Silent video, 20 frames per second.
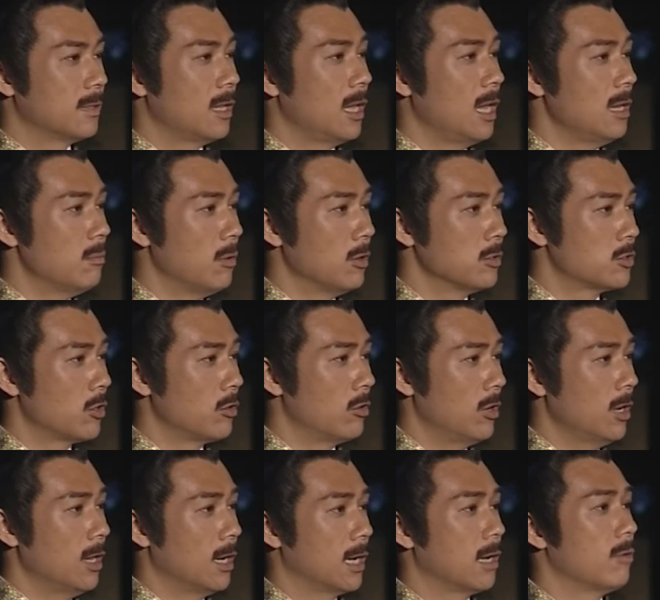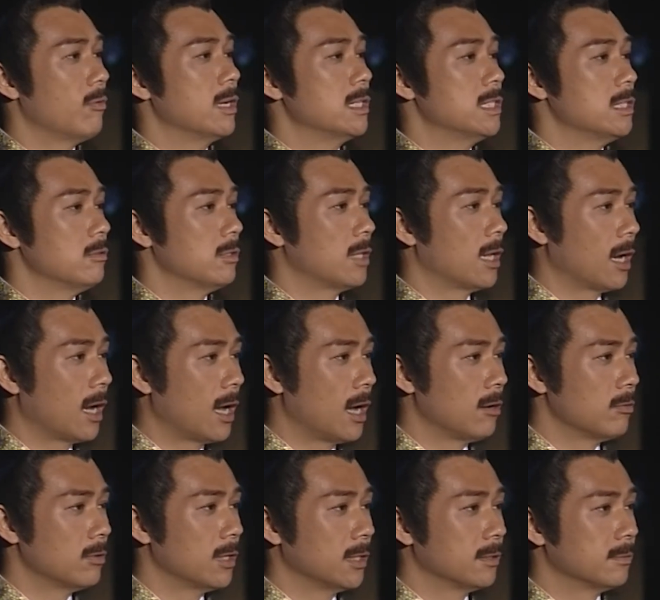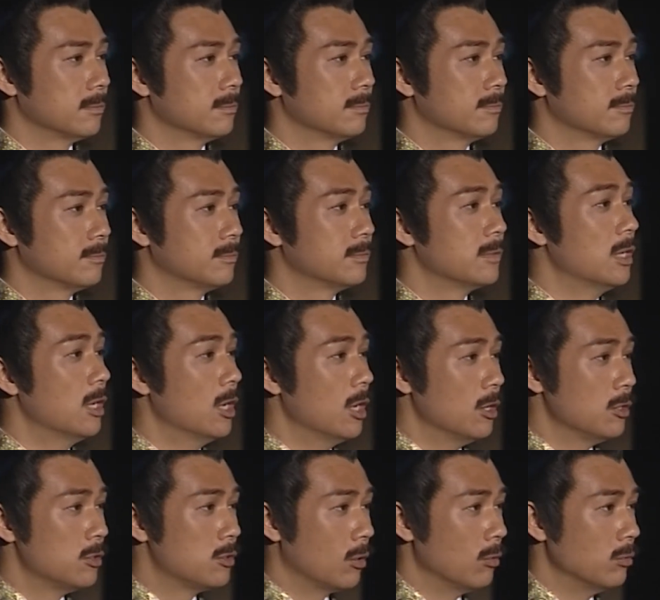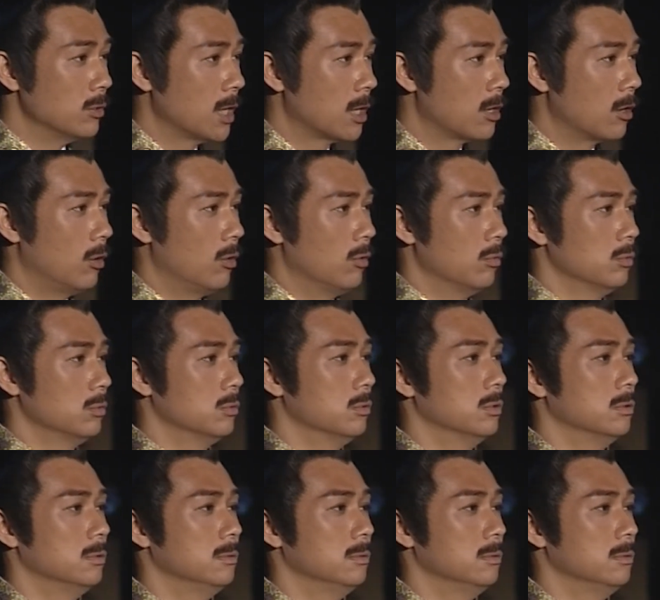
ta mong cậu sau này có thể cống hiến sức lực cho triều đình, là một vị quan tốt.